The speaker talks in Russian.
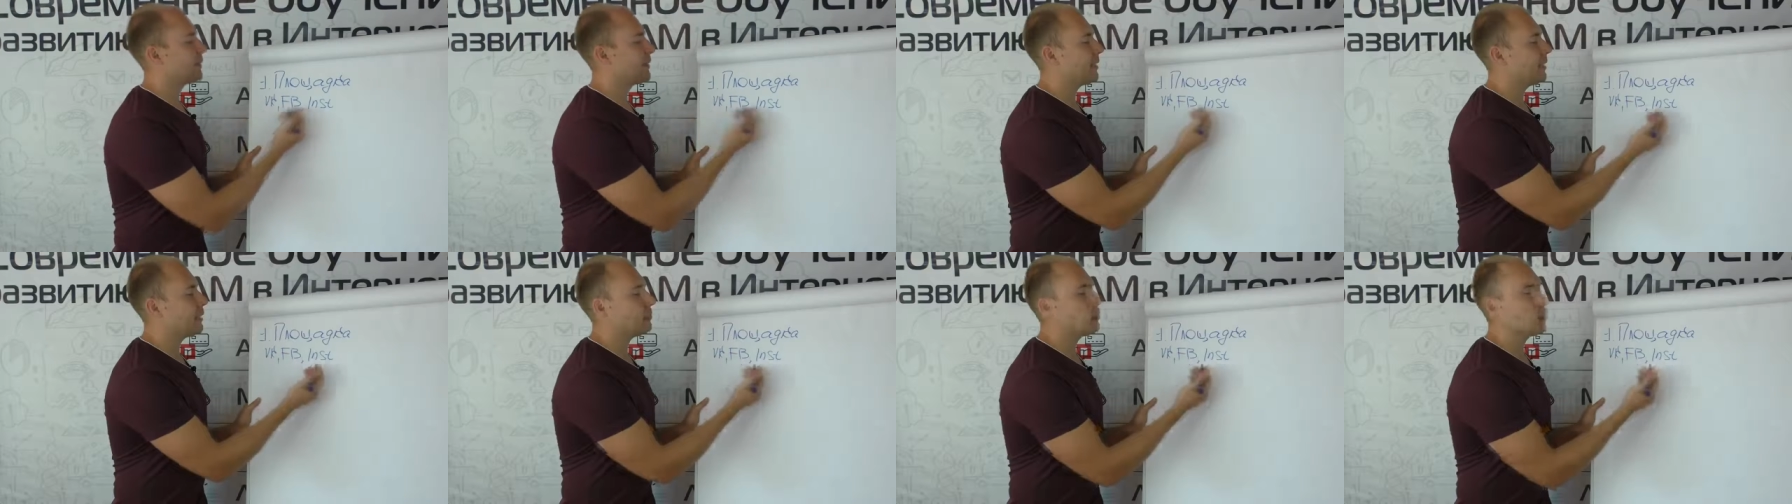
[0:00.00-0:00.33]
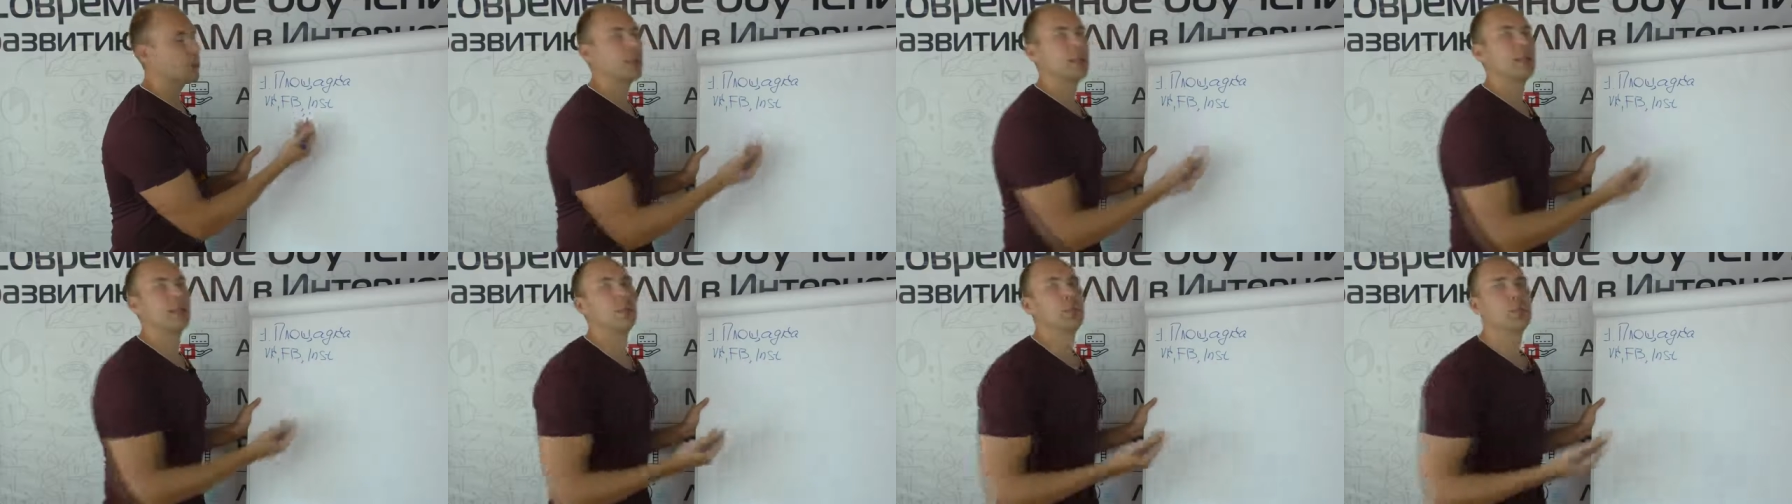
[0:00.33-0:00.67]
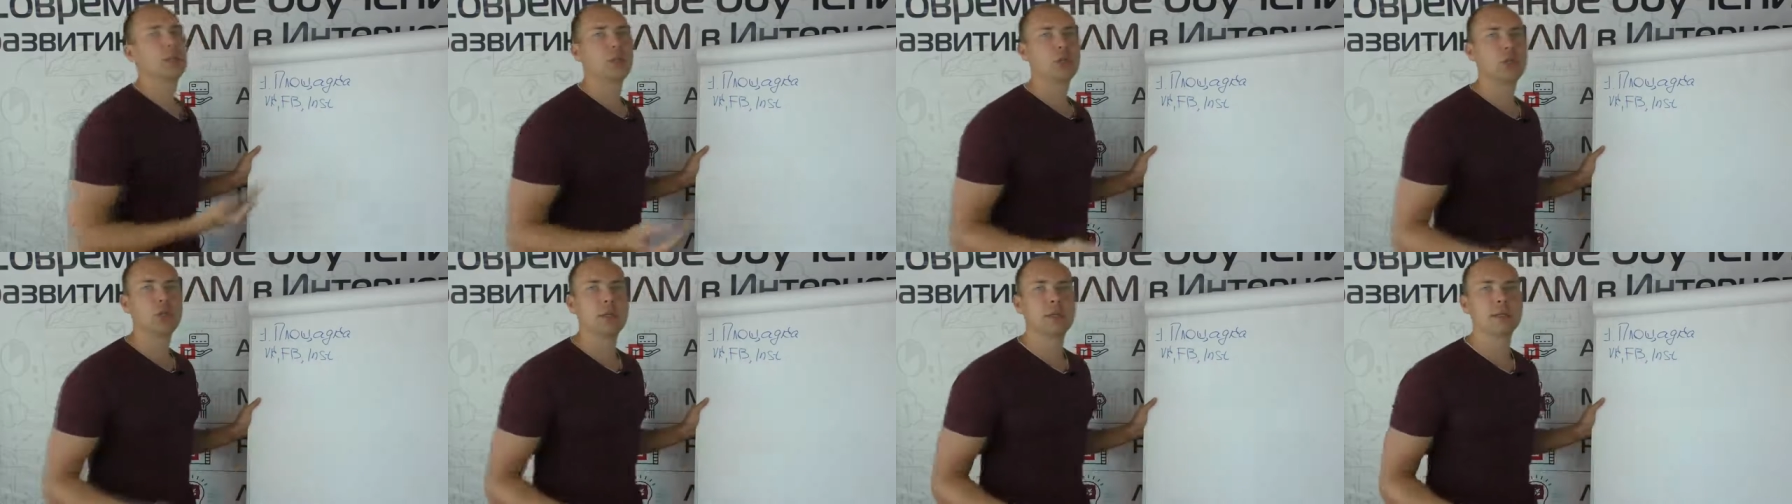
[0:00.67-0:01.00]
все вот эти
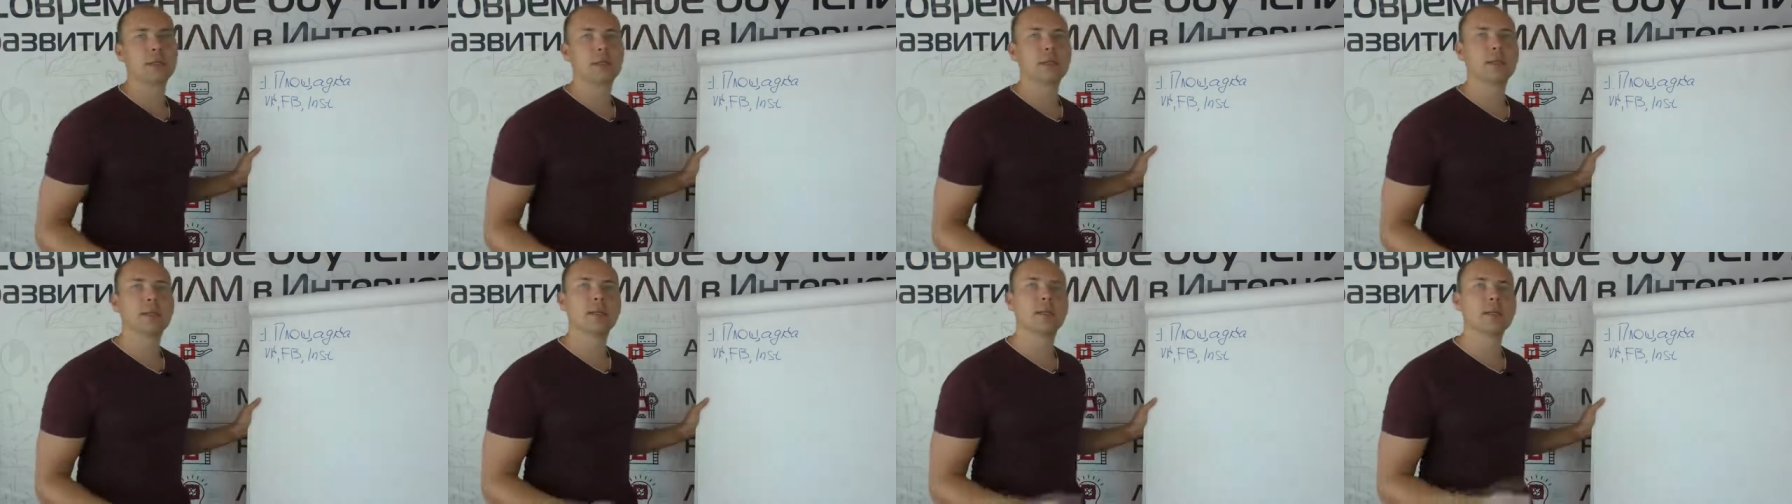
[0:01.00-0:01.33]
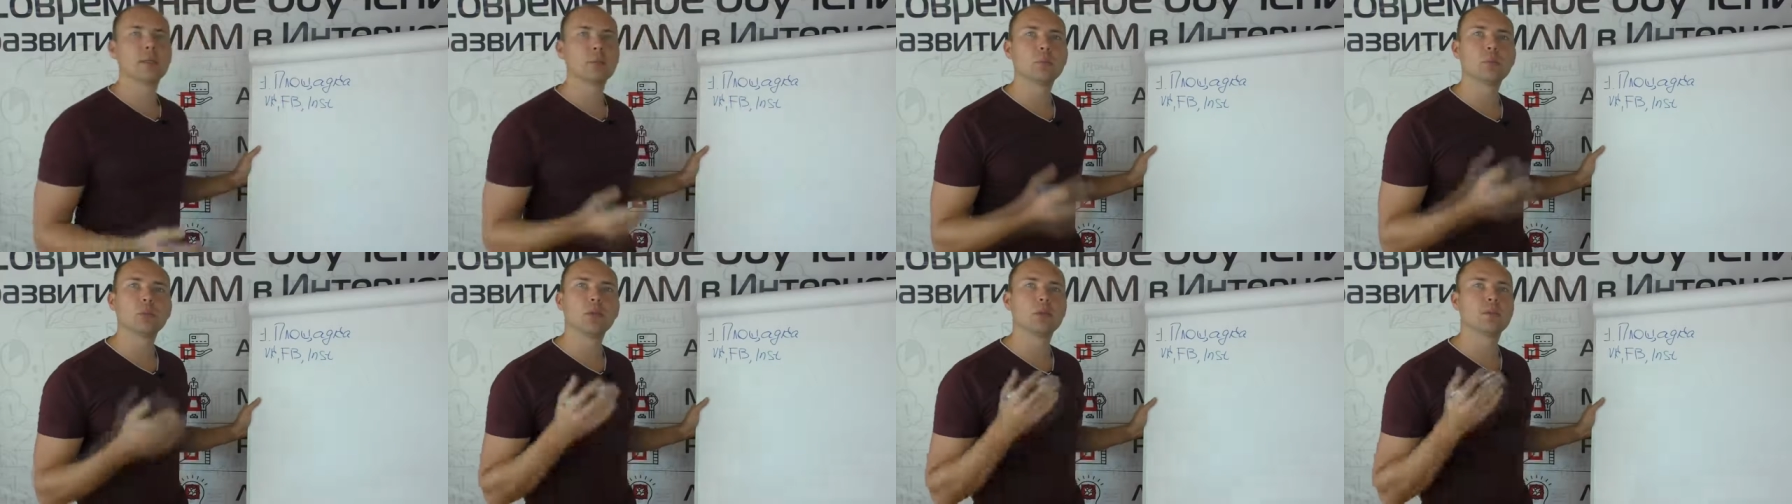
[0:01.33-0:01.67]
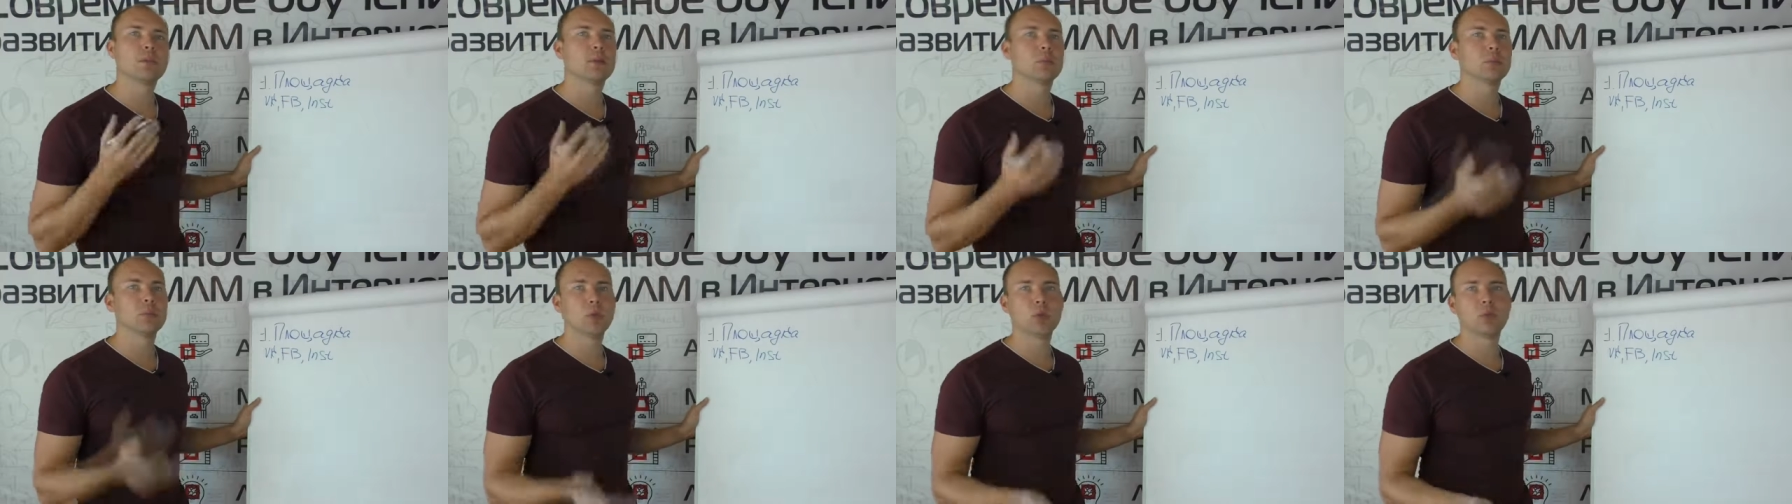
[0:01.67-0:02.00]
площадки, это
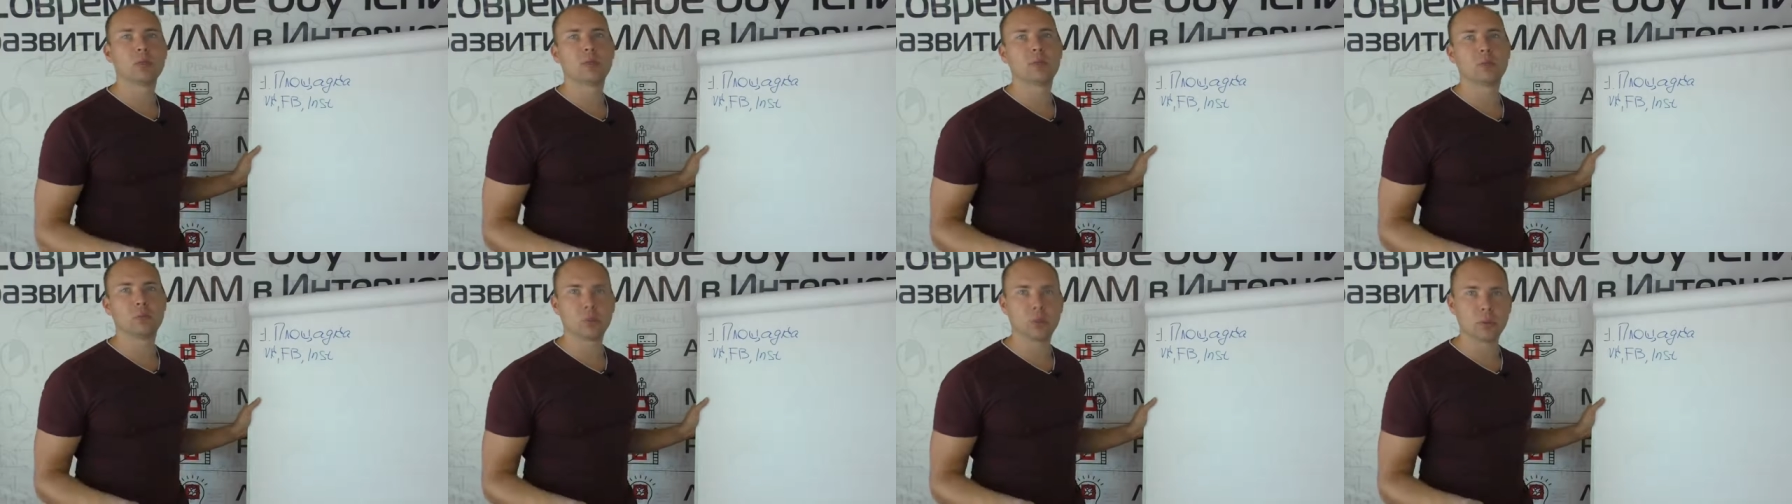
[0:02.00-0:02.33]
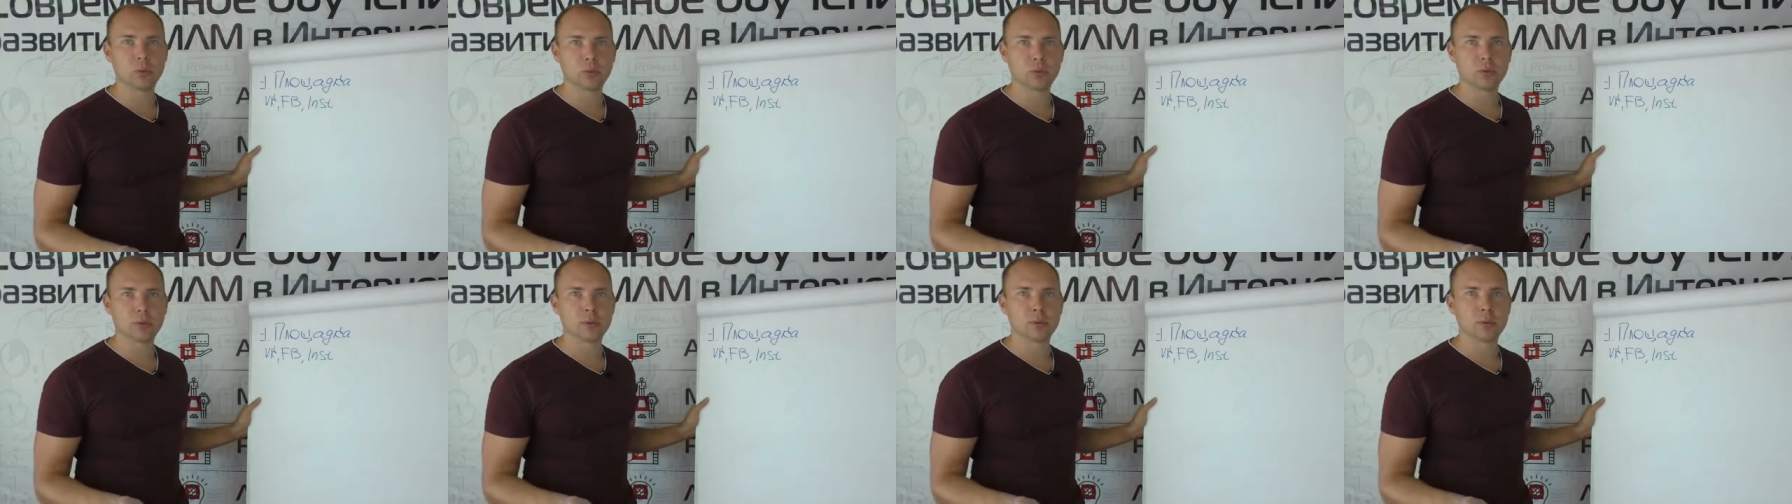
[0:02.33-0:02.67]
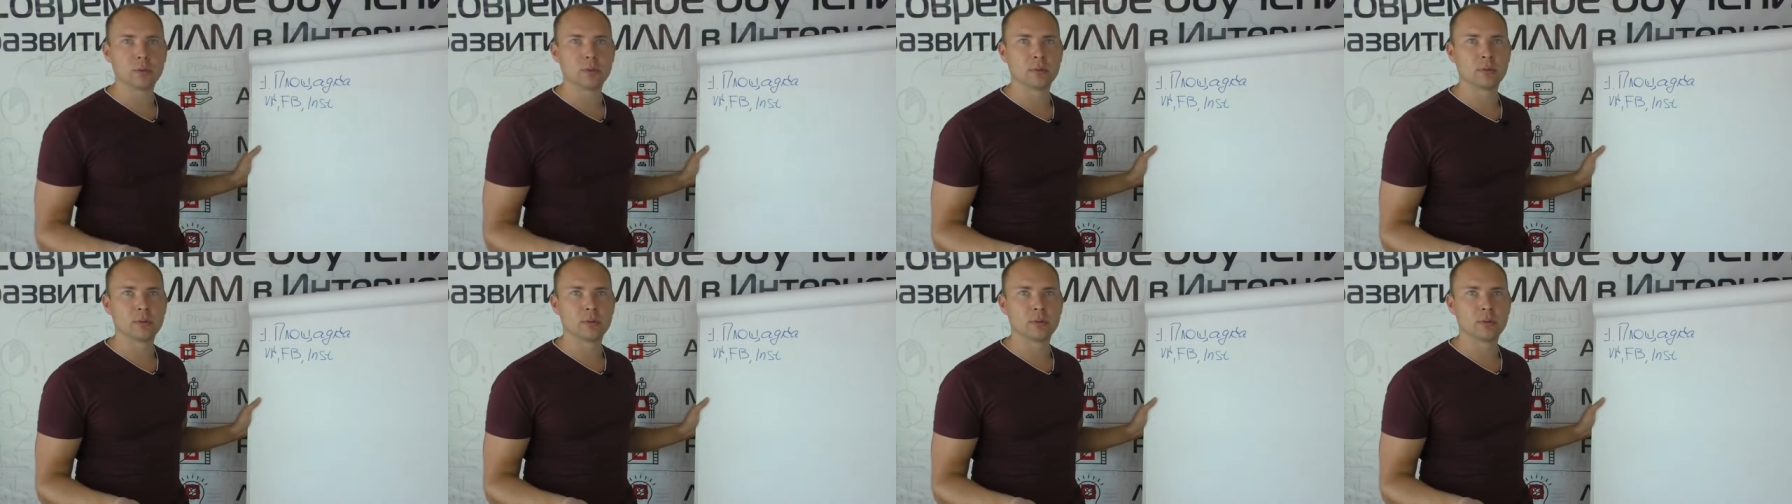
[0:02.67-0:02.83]
будет вам только в плюс.